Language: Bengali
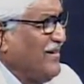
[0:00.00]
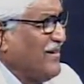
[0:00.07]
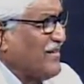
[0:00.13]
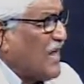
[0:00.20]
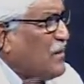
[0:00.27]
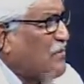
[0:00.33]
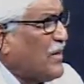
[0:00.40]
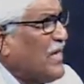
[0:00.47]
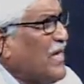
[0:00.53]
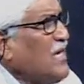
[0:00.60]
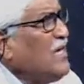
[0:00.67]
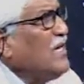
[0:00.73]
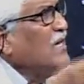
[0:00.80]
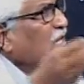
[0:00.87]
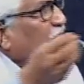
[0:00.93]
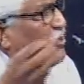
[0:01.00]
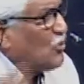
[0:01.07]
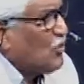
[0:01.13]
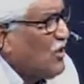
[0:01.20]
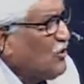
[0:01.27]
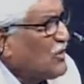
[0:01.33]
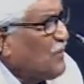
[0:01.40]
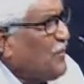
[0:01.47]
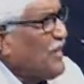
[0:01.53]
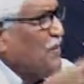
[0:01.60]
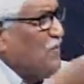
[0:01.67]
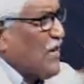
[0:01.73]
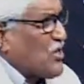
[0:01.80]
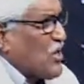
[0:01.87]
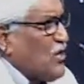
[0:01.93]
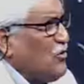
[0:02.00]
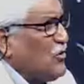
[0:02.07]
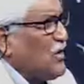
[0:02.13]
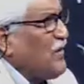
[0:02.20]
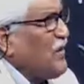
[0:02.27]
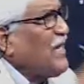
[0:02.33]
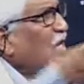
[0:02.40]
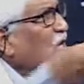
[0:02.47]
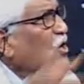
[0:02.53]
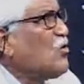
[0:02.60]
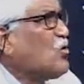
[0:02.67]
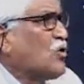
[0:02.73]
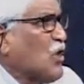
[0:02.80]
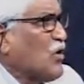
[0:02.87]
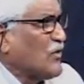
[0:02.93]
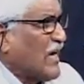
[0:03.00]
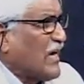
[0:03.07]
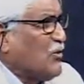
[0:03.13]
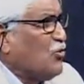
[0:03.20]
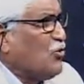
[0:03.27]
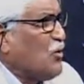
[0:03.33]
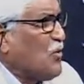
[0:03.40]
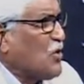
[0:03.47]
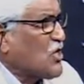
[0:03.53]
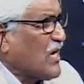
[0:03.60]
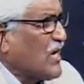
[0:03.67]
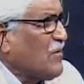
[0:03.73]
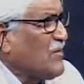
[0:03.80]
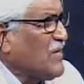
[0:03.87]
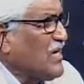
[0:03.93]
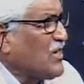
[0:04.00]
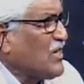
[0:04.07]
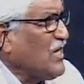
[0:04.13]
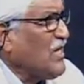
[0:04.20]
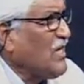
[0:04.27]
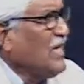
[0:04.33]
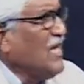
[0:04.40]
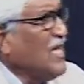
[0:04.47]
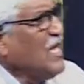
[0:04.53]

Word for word: তার মানে স্কুলে হতে পারে বাসায় হতে পারে কোথাও তাকে দুটো মশা কামড়ে বিশ্ববিদ্যালয়ের